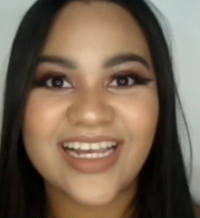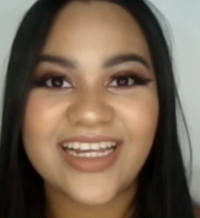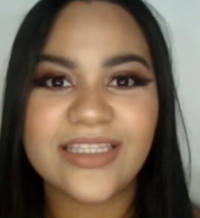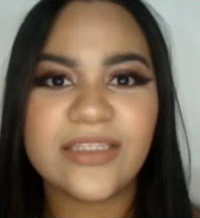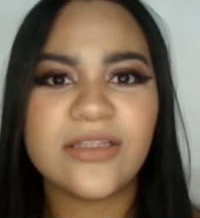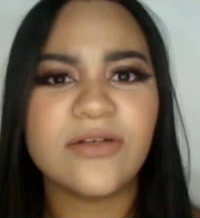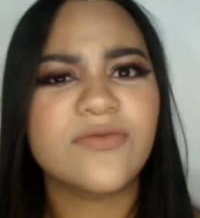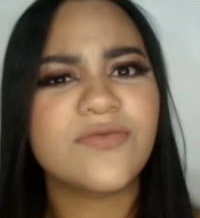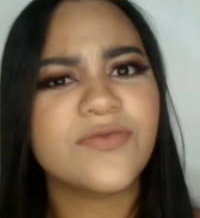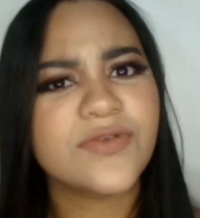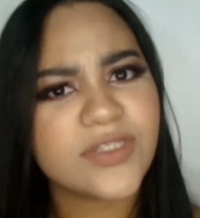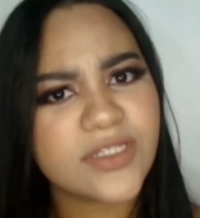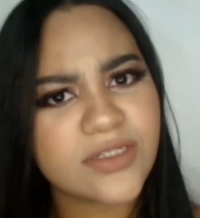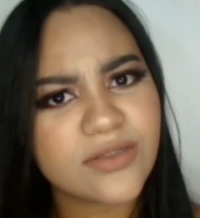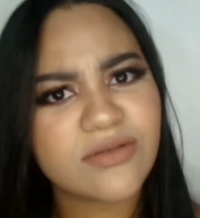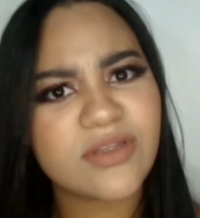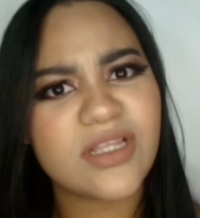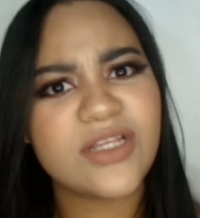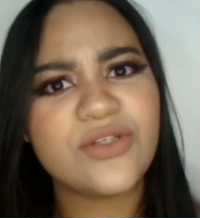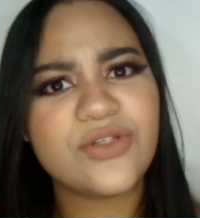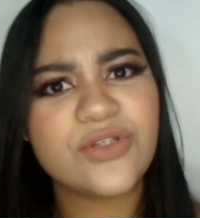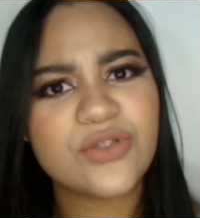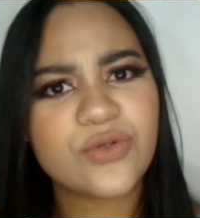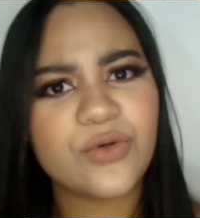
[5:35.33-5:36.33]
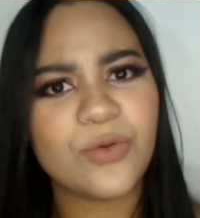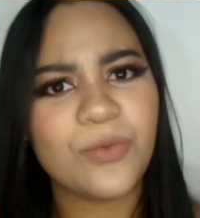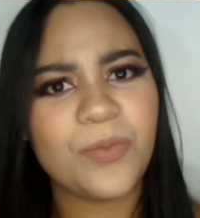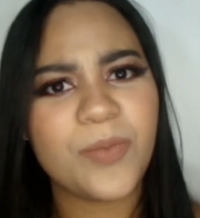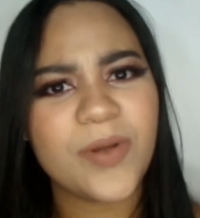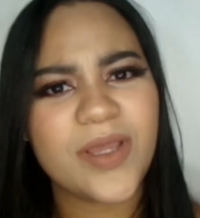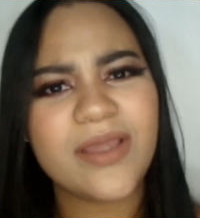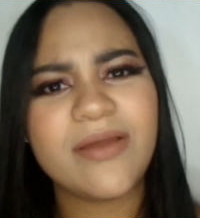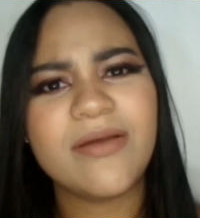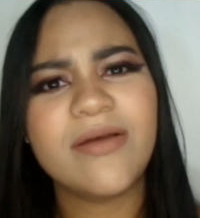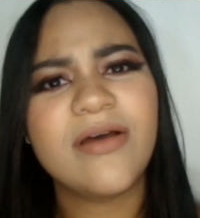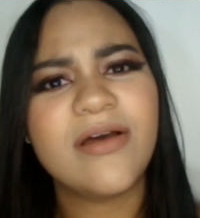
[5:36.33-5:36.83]
Então vocês não tem desculpa,
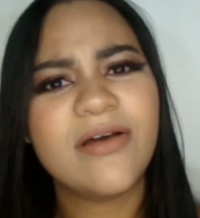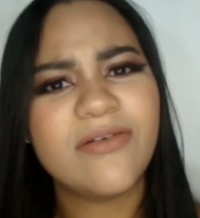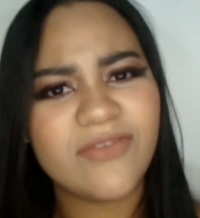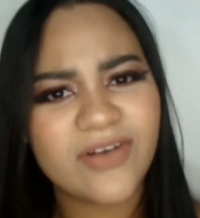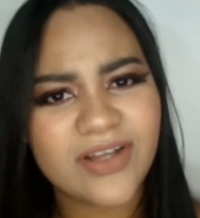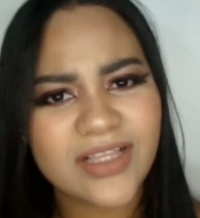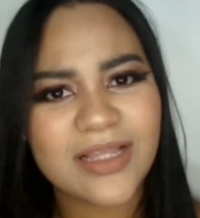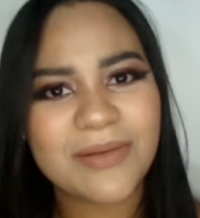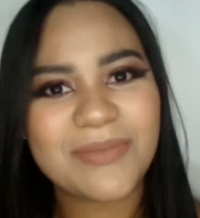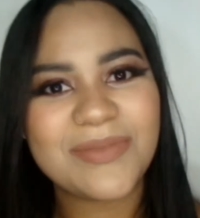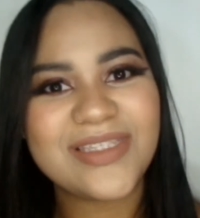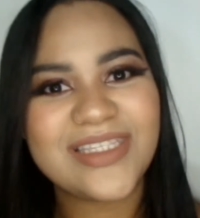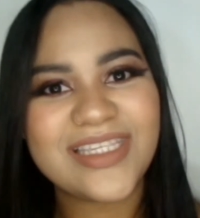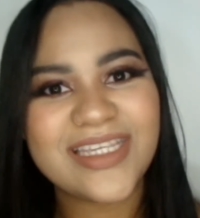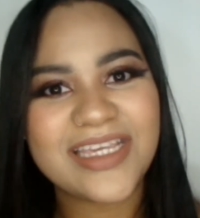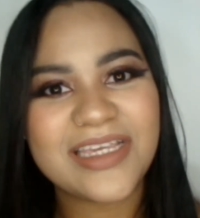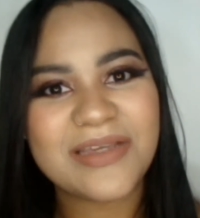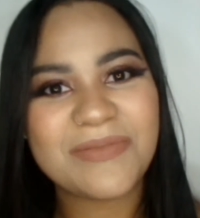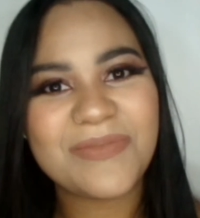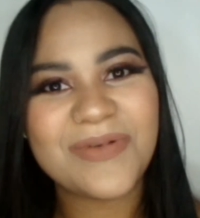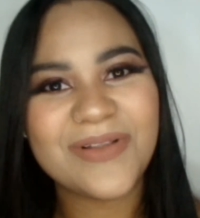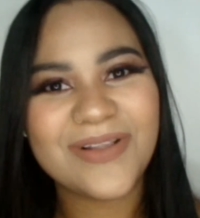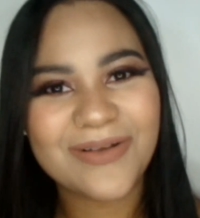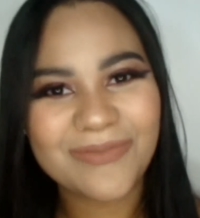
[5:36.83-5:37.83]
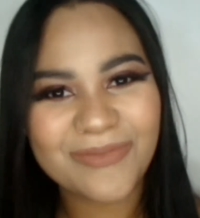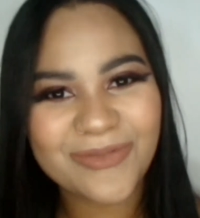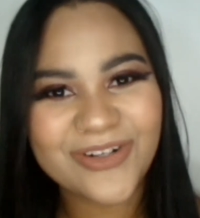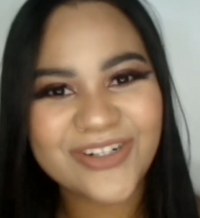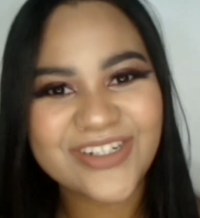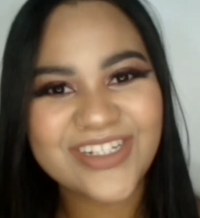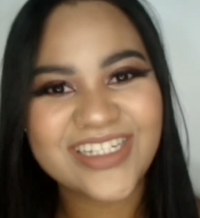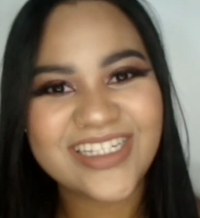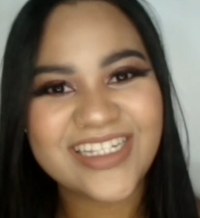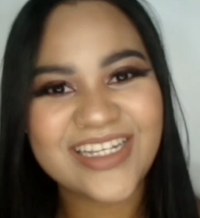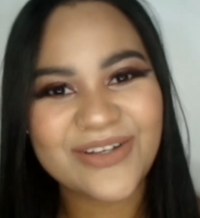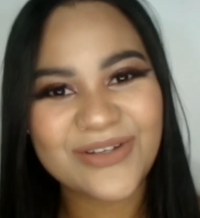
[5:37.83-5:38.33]
hein? Vai lá me seguir, pelo amor
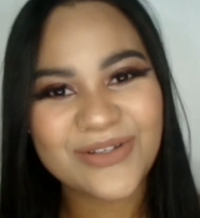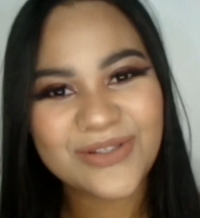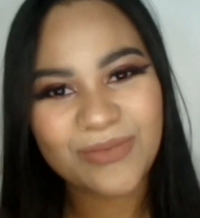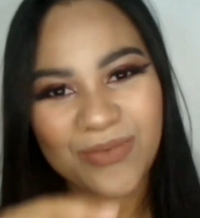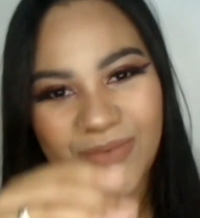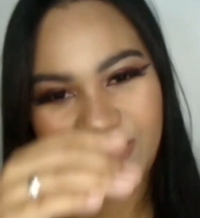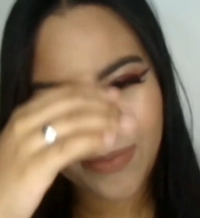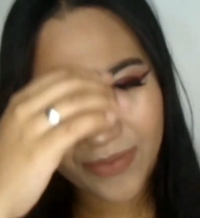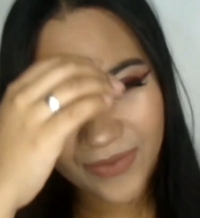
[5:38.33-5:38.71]
de Deus.